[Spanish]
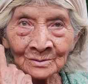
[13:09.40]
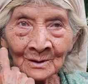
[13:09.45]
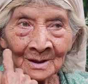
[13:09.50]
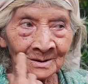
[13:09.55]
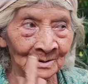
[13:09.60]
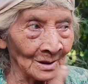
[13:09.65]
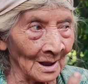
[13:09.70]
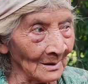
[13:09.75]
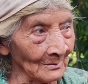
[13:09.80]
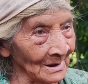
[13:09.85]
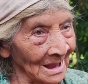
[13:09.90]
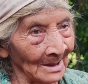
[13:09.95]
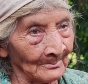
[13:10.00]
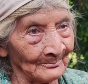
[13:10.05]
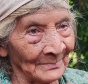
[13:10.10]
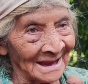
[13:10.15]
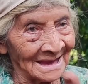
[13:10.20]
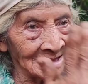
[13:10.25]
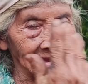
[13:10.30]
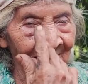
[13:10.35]
ayudaba a
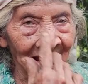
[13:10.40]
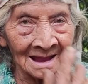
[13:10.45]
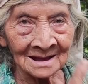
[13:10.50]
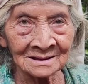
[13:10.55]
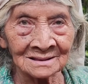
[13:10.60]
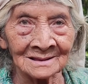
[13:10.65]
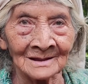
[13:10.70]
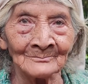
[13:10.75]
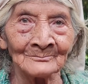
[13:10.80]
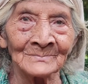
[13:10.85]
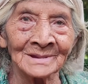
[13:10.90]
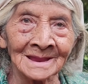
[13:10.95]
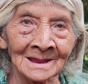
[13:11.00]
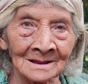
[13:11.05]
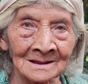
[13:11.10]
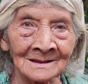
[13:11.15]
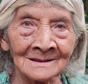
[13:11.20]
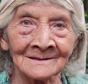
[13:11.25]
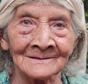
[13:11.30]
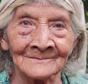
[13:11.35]
peinar
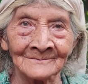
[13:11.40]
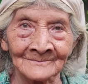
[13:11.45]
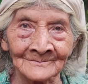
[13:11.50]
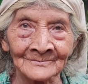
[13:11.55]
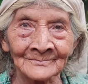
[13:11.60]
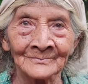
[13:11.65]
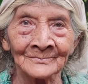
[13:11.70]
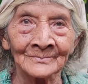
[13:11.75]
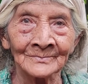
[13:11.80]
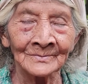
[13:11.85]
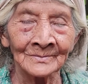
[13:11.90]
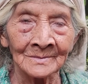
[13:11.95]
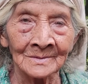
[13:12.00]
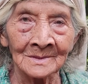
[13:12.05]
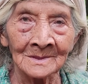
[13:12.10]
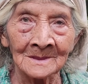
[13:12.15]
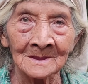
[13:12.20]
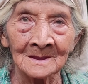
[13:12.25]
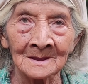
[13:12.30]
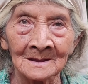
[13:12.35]
también. ¿Y allí lo
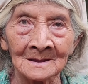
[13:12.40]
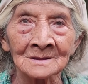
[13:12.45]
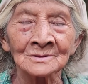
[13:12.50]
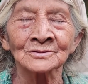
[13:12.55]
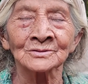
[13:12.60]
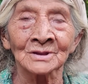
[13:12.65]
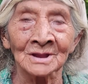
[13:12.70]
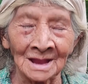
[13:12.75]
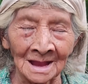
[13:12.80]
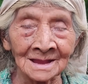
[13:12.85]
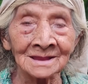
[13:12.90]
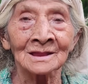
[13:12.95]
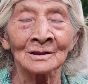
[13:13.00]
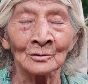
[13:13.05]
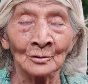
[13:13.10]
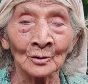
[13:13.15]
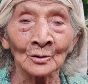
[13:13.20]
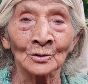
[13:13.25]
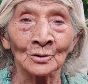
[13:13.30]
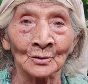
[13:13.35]
conoció a él? Sí, allí
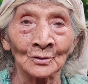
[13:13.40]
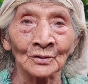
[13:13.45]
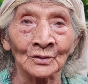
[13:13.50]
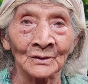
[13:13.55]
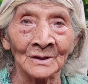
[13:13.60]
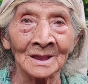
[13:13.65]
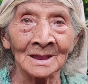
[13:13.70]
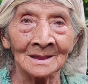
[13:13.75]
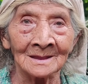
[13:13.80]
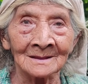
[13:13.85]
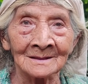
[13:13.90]
lo conocí.